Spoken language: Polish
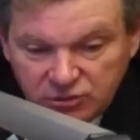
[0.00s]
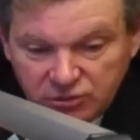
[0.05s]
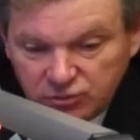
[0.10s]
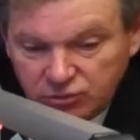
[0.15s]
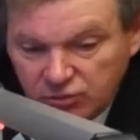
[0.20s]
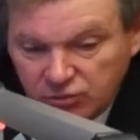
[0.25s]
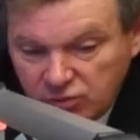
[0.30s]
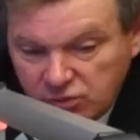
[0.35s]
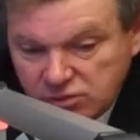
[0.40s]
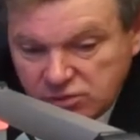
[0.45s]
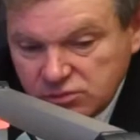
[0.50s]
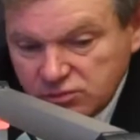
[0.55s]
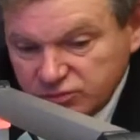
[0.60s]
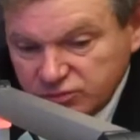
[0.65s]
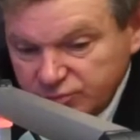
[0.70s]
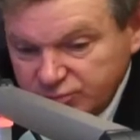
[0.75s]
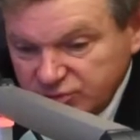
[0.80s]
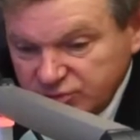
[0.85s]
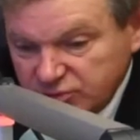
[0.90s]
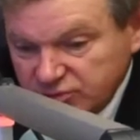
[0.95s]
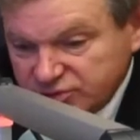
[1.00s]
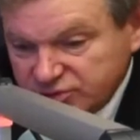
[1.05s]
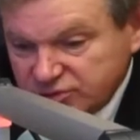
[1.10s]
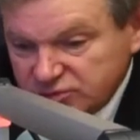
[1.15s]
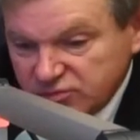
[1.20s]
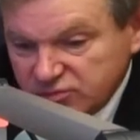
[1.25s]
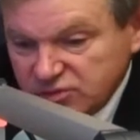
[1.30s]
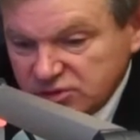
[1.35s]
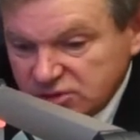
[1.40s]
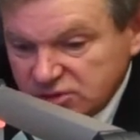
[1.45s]
to odbyło
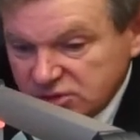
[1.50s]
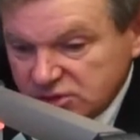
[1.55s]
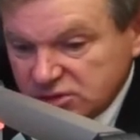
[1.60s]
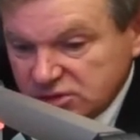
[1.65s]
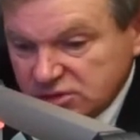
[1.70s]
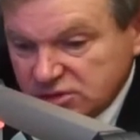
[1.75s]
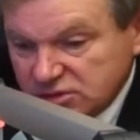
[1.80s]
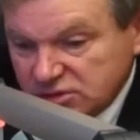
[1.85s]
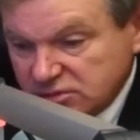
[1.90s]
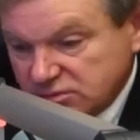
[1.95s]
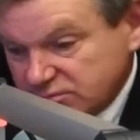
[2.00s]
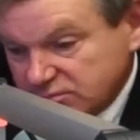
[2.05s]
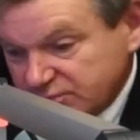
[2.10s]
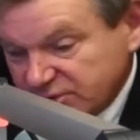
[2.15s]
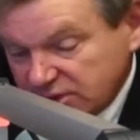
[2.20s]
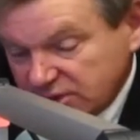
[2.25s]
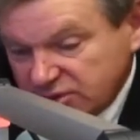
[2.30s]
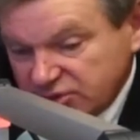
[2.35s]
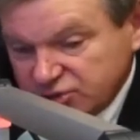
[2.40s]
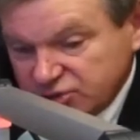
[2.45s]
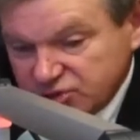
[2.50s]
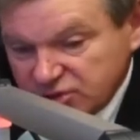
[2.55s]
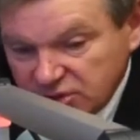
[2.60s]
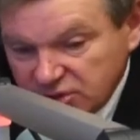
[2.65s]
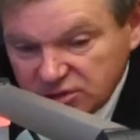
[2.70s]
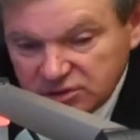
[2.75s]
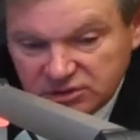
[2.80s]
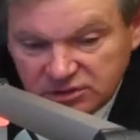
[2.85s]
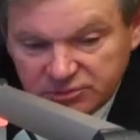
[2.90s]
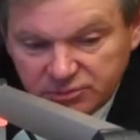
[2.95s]
się i
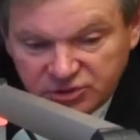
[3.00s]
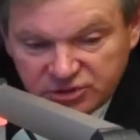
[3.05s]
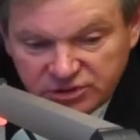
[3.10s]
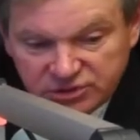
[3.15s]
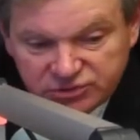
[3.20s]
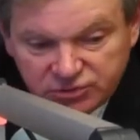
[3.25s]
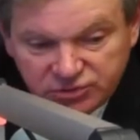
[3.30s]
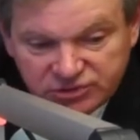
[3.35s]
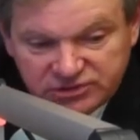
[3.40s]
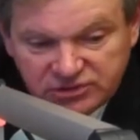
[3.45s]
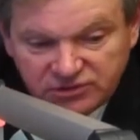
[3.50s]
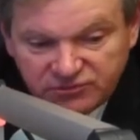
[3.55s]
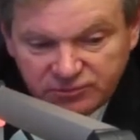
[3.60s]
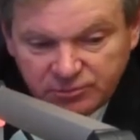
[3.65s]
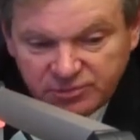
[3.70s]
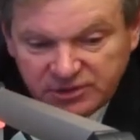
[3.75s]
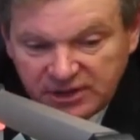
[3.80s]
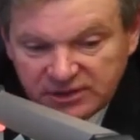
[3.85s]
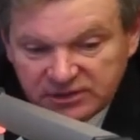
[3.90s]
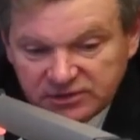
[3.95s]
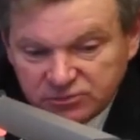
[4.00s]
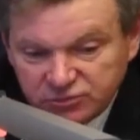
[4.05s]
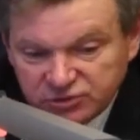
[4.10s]
praktycznie gdyby nie został wybrany,